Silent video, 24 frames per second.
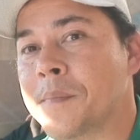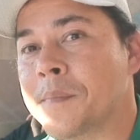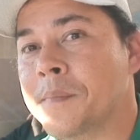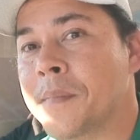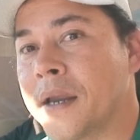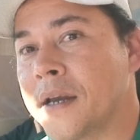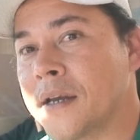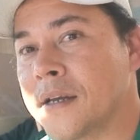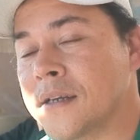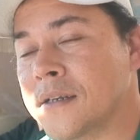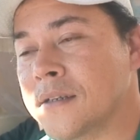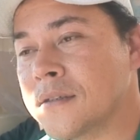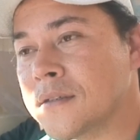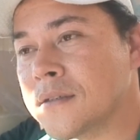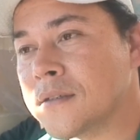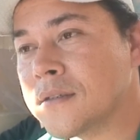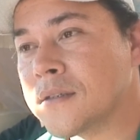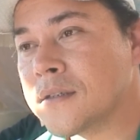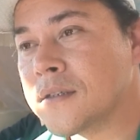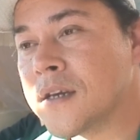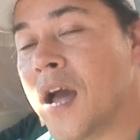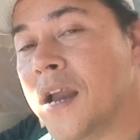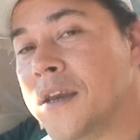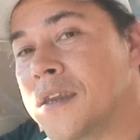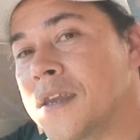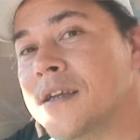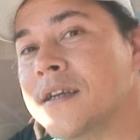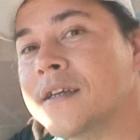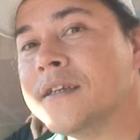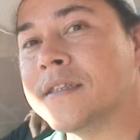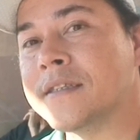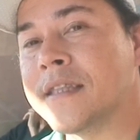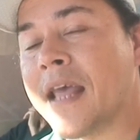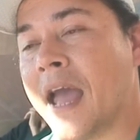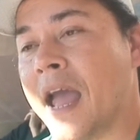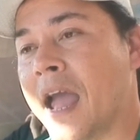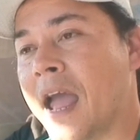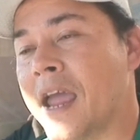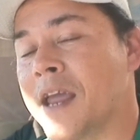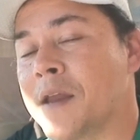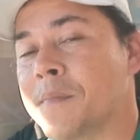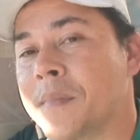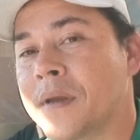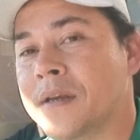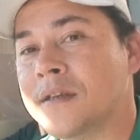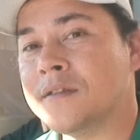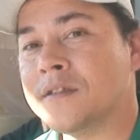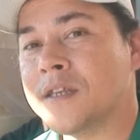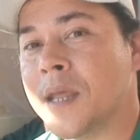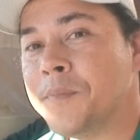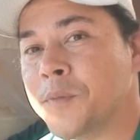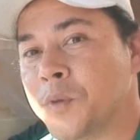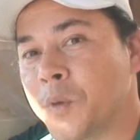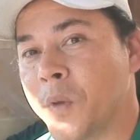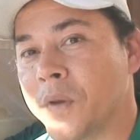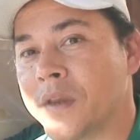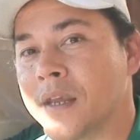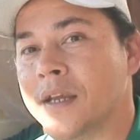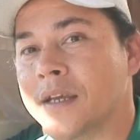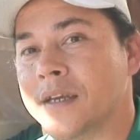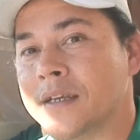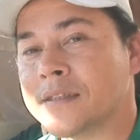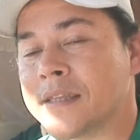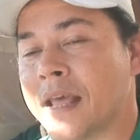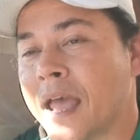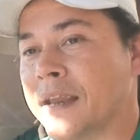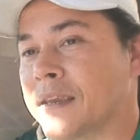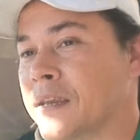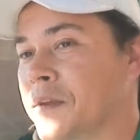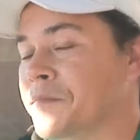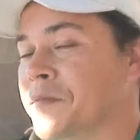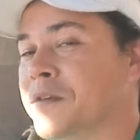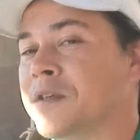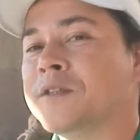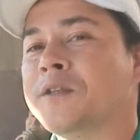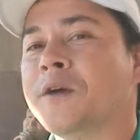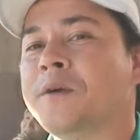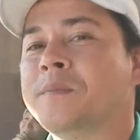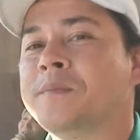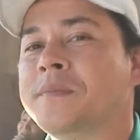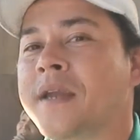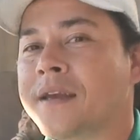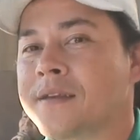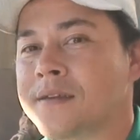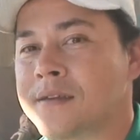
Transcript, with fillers: mình đến với người ta hay mình tiếp chuyện với người ta thì phương tùng đánh